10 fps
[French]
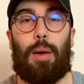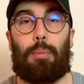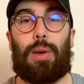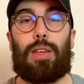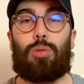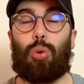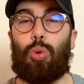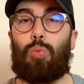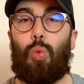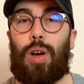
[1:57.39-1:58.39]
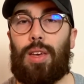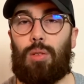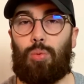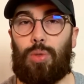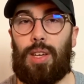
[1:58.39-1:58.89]
Mais sur le moyen
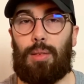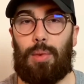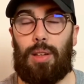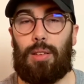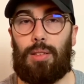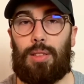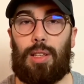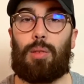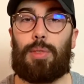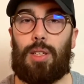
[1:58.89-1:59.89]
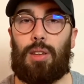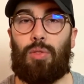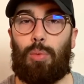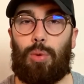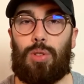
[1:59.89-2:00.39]
long terme, c'est comme ça qu'il faut
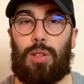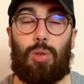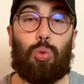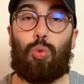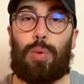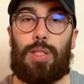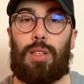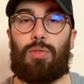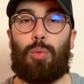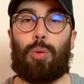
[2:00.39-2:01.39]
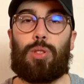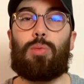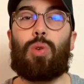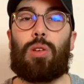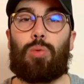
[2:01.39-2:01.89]
penser. Dans tout business, il faut penser
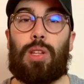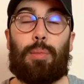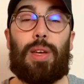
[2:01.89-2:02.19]
moyen long terme.